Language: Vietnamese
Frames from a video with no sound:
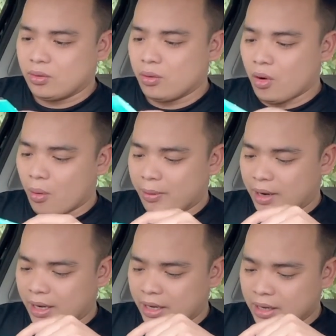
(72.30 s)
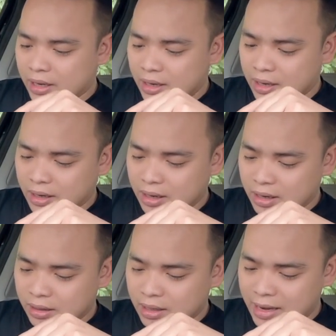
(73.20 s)
khui hộp cái
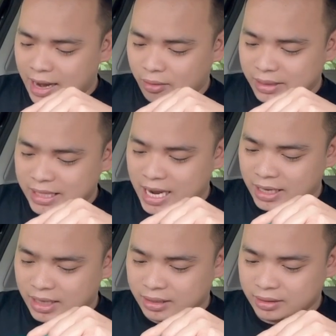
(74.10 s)
đơn hàng của mình ra nhá.